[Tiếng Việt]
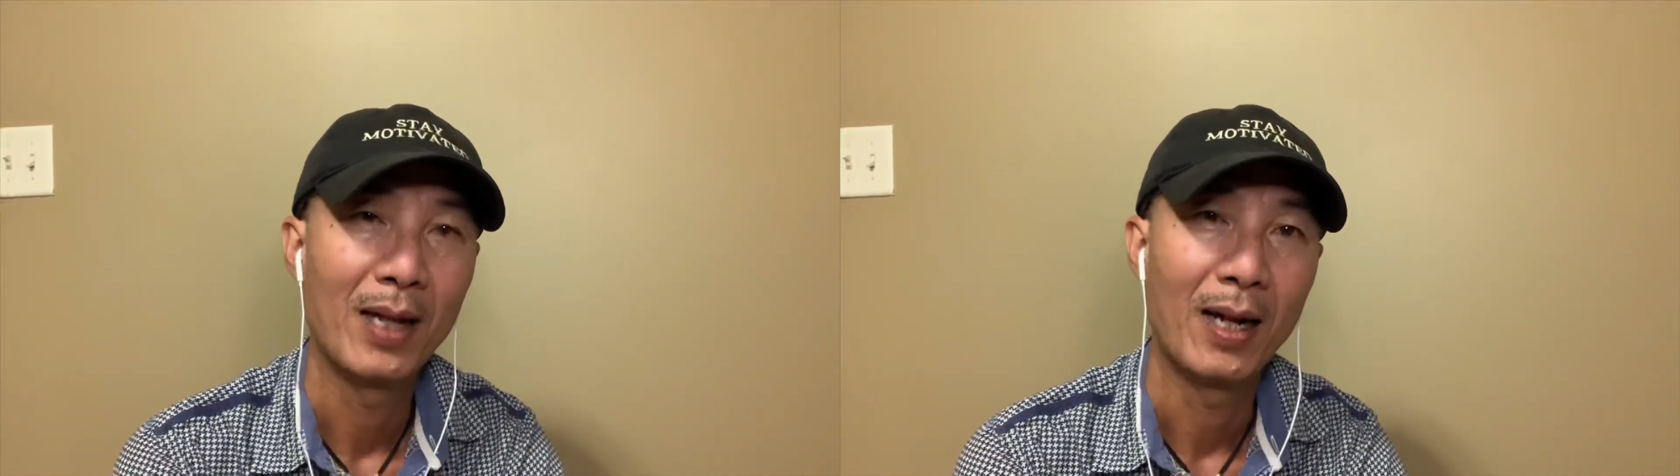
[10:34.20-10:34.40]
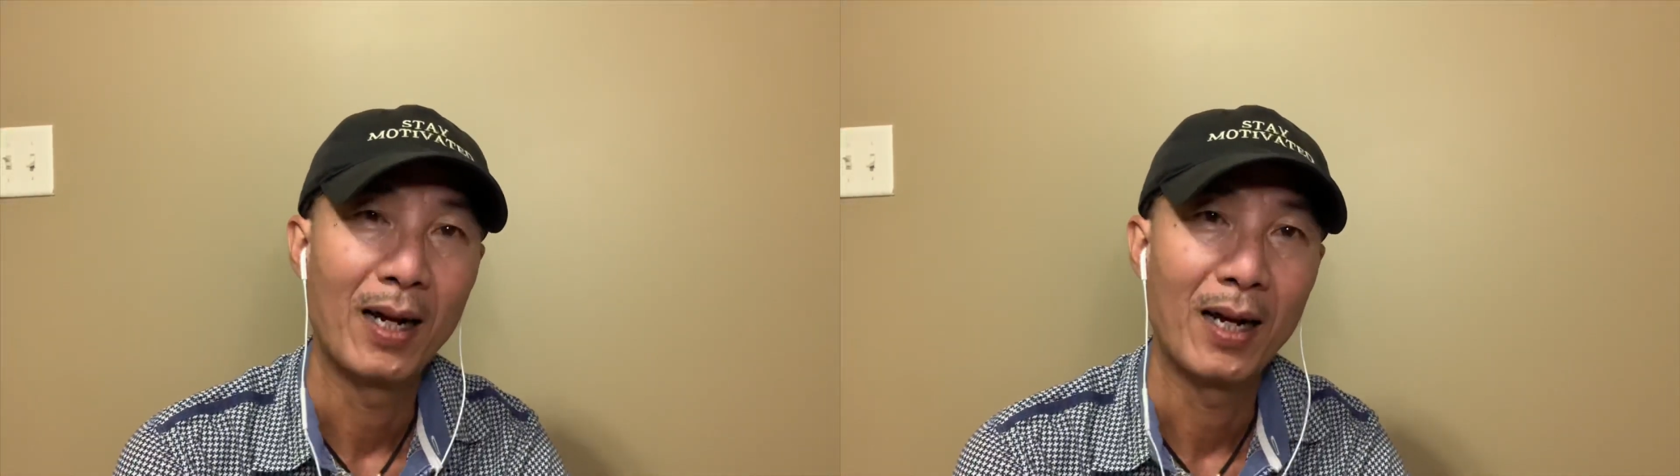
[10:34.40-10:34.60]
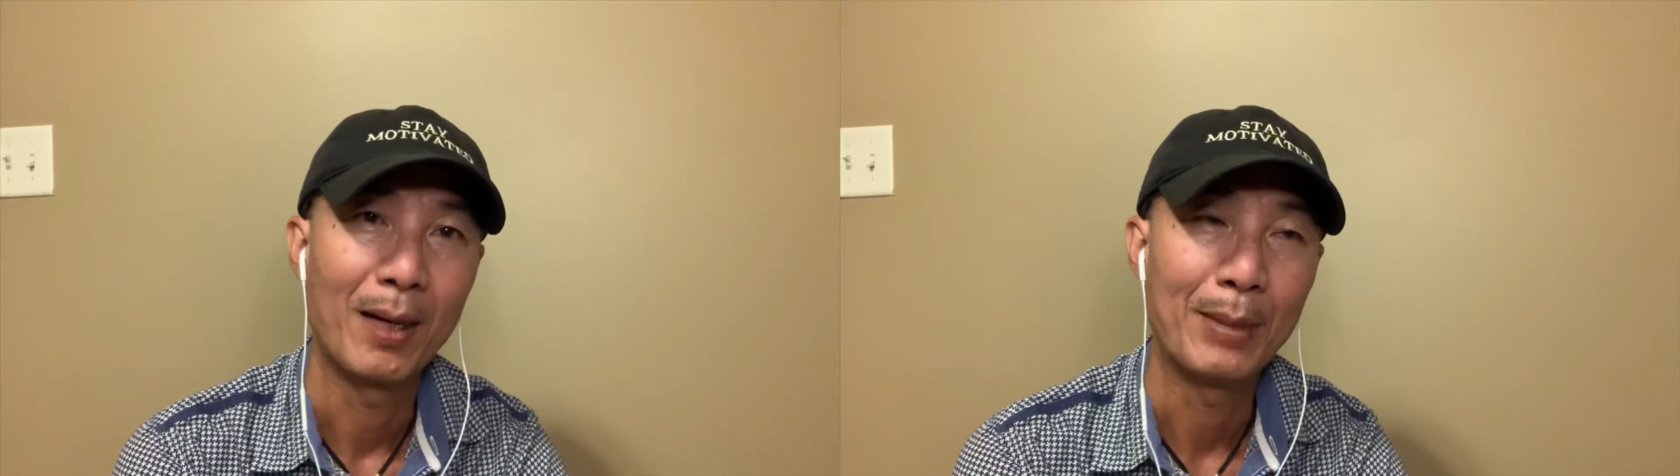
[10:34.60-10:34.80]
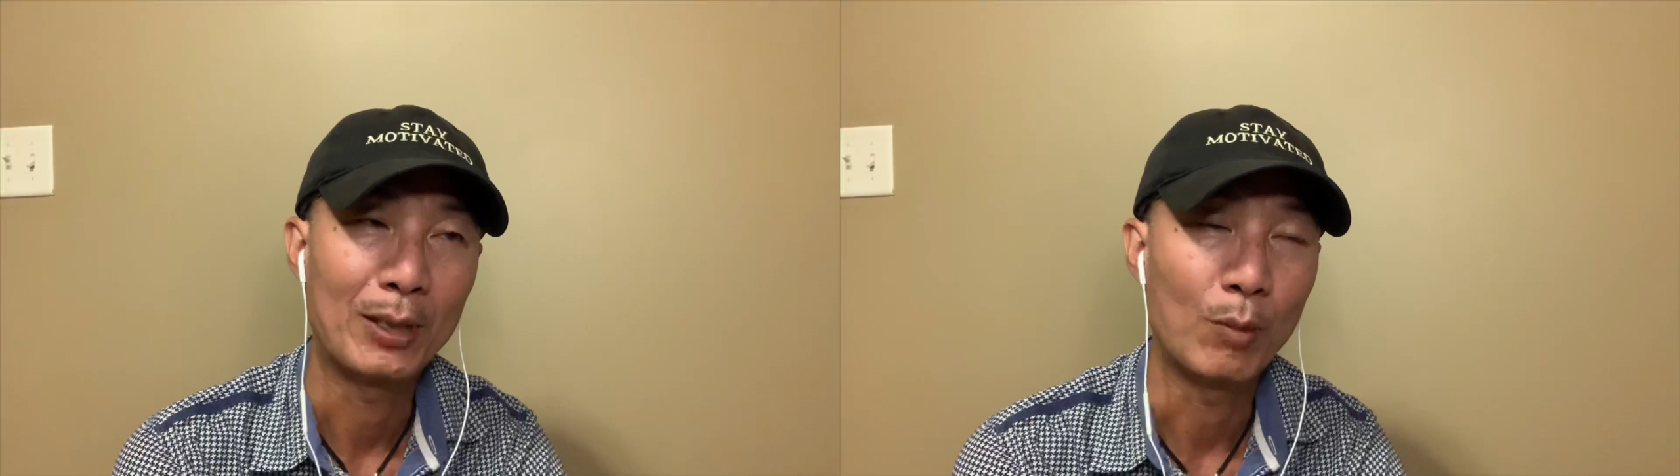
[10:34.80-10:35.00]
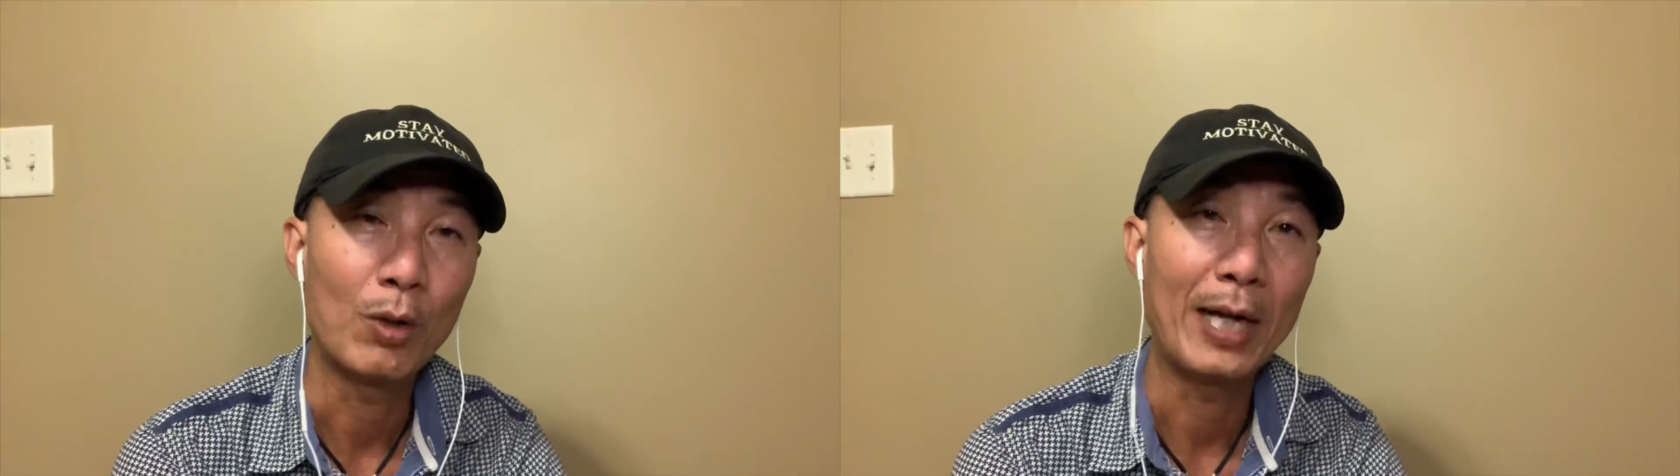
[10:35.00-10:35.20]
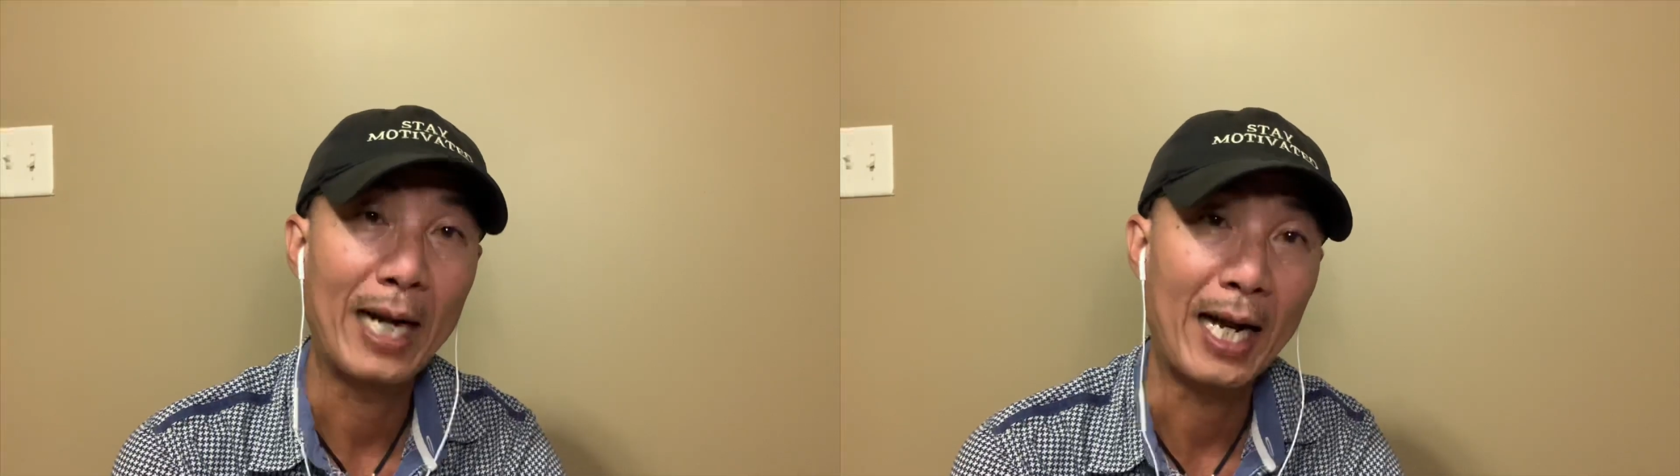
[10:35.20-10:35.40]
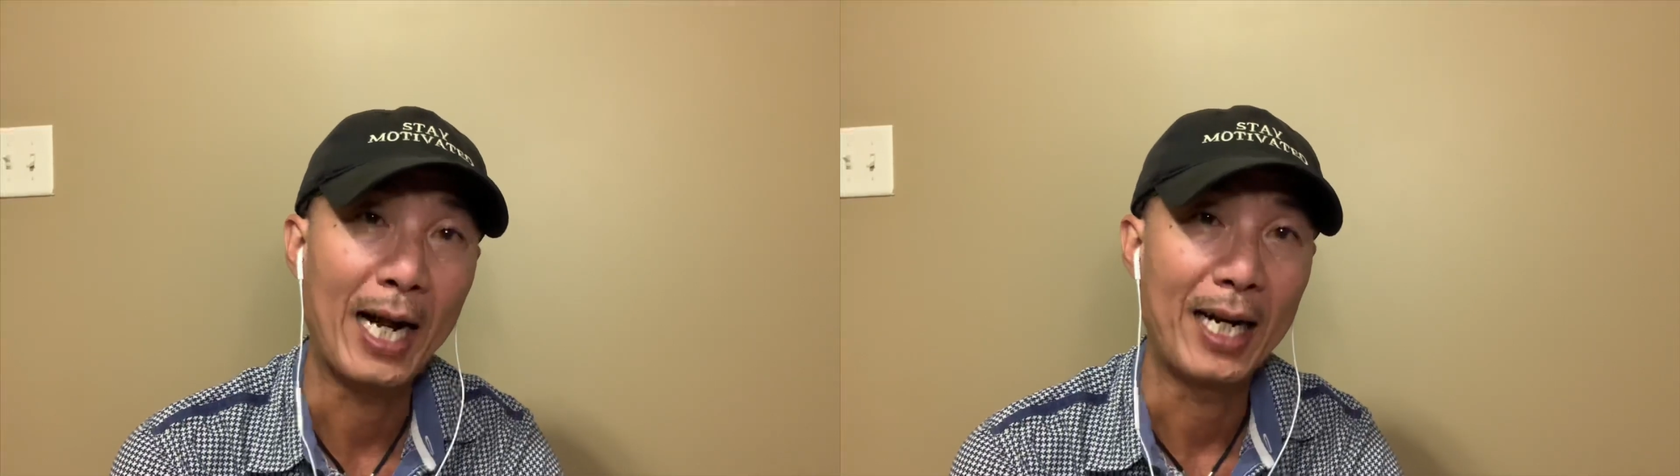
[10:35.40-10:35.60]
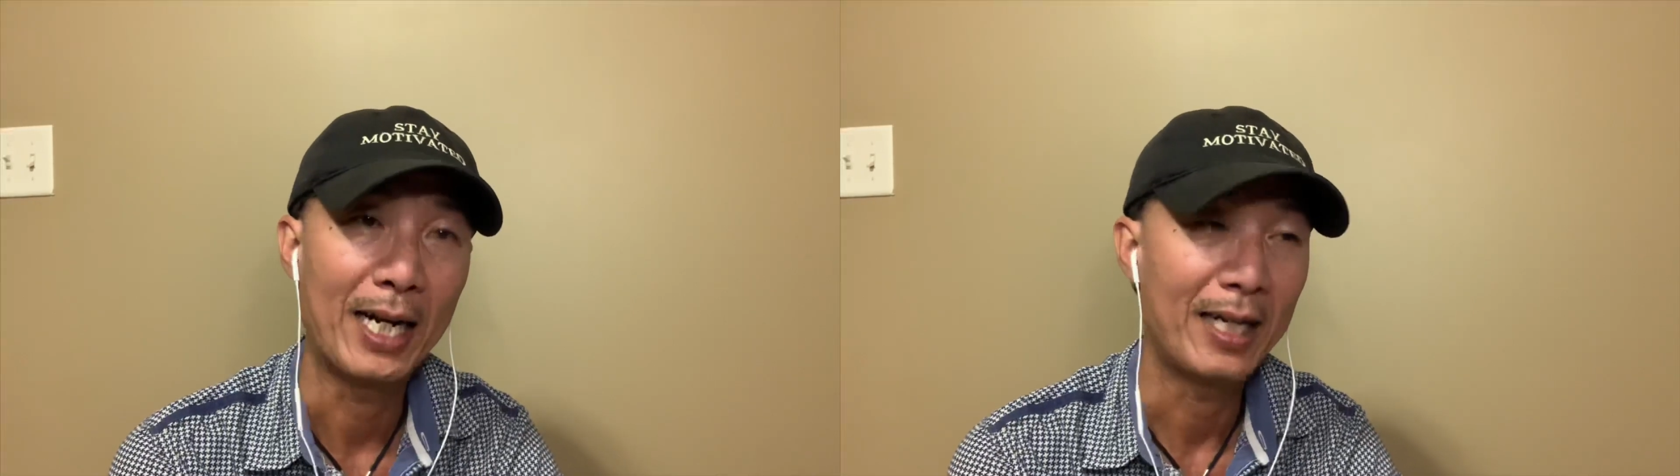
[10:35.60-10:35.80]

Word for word: à, mình cũng có nghe kể á,